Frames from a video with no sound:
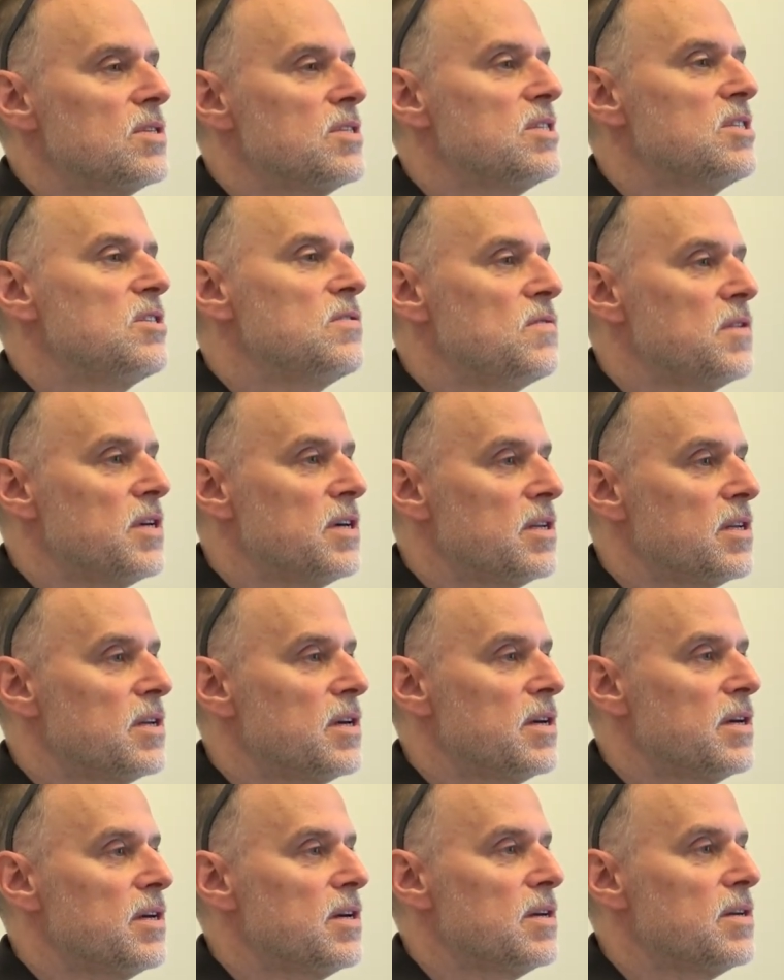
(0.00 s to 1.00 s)

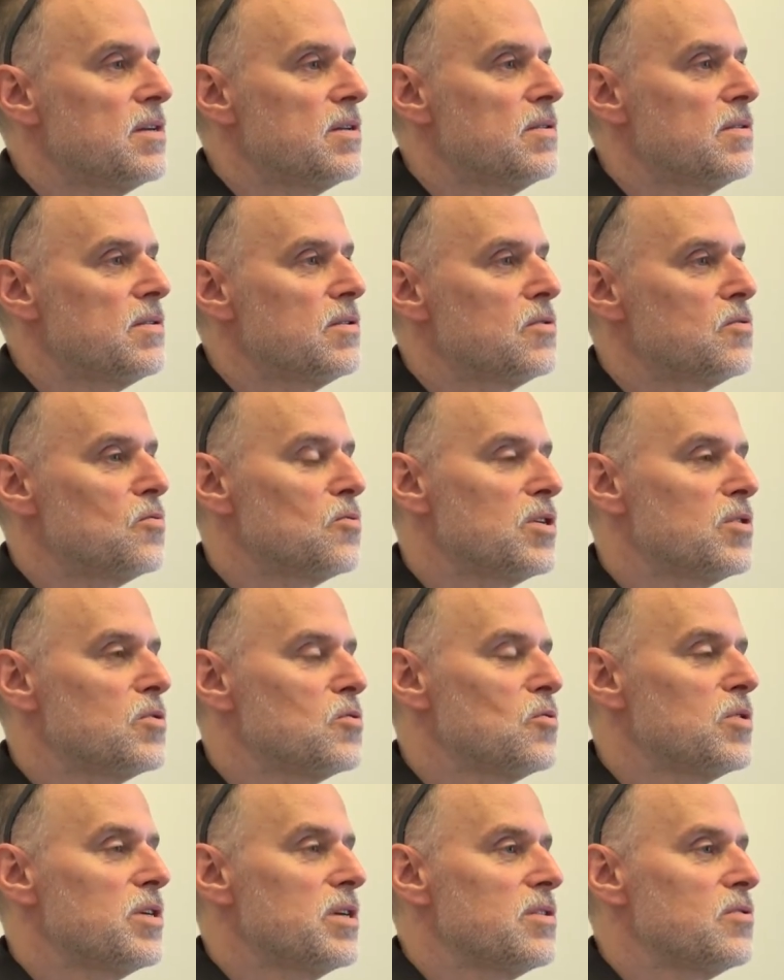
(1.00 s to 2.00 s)
zdziwienie, które,
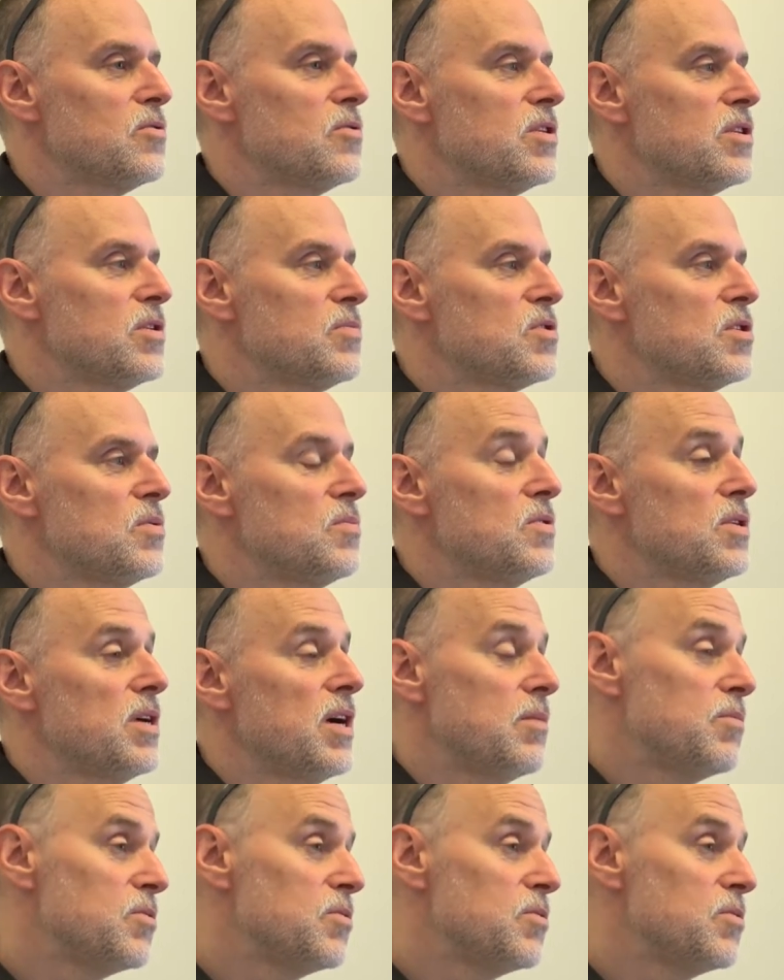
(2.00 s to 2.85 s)
które tutaj przebija.